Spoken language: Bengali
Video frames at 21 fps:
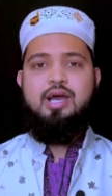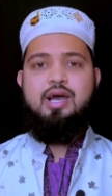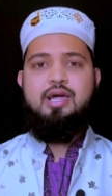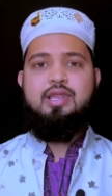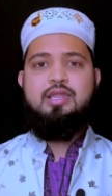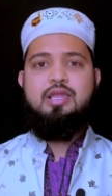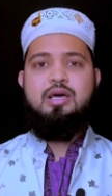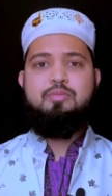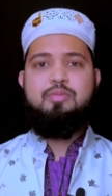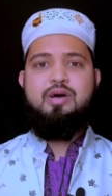
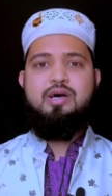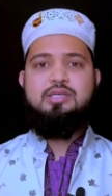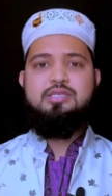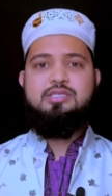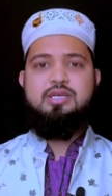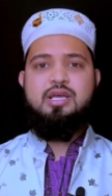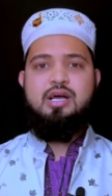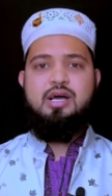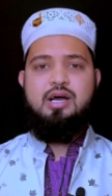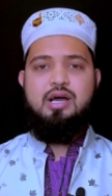আল্লামা
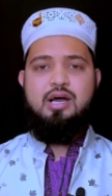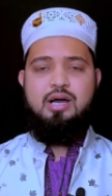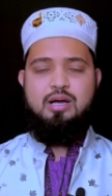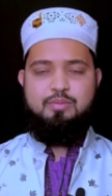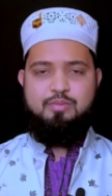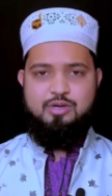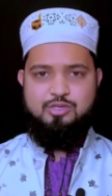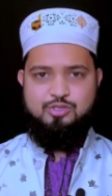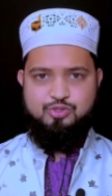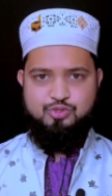শাহ
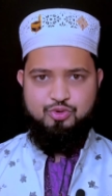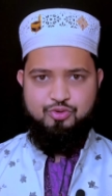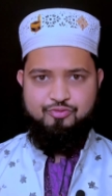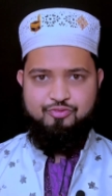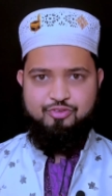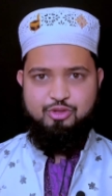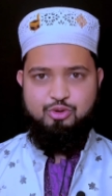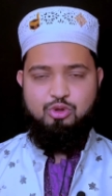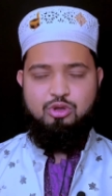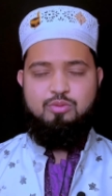আহমদ
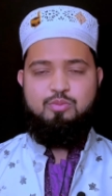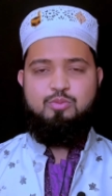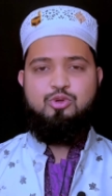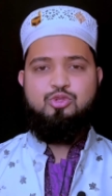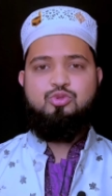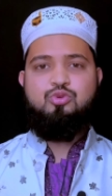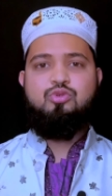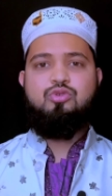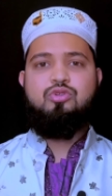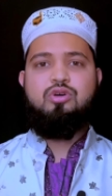শফি
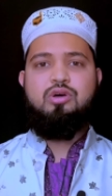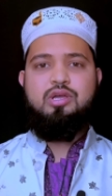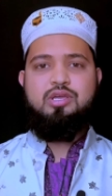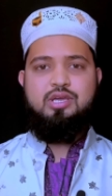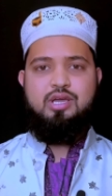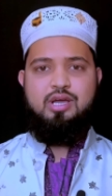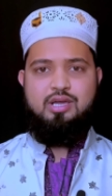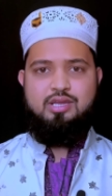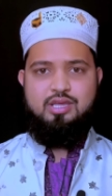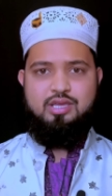রহমতুল্লাহ
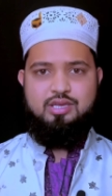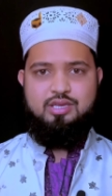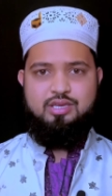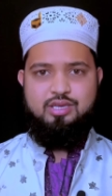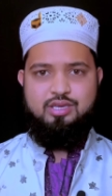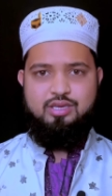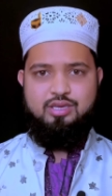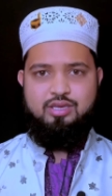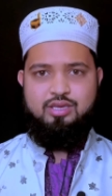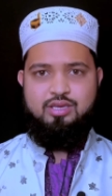
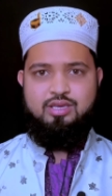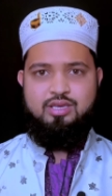আলহি